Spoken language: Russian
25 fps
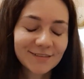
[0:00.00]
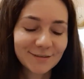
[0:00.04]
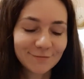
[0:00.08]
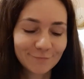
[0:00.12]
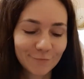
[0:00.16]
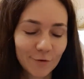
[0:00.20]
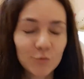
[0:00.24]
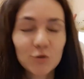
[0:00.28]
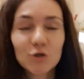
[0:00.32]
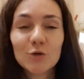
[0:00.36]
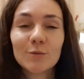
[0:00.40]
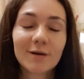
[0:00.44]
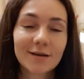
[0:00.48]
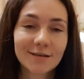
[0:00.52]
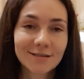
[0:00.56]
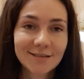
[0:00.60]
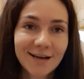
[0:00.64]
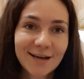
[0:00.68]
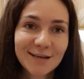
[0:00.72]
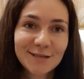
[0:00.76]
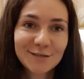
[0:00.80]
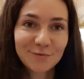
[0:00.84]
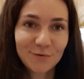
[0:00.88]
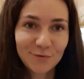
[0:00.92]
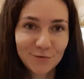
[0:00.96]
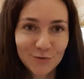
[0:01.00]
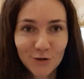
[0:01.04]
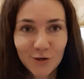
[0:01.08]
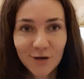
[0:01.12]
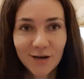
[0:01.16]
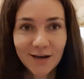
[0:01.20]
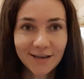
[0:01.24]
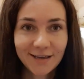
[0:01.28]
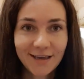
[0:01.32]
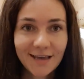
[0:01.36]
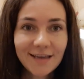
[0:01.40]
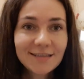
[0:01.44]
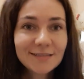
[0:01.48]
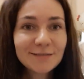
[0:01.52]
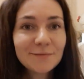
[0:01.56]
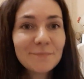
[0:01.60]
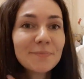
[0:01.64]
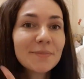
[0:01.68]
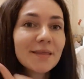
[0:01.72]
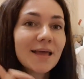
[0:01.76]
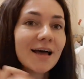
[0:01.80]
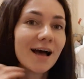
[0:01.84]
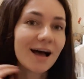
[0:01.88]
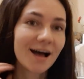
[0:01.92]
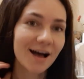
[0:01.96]
в общем, рассказываю все как есть.
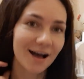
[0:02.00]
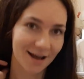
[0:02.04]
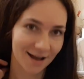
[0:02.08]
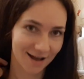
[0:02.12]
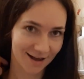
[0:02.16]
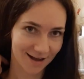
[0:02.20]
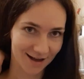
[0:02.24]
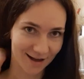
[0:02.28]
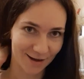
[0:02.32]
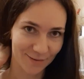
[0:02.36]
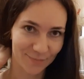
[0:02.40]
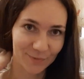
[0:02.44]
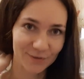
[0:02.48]
А,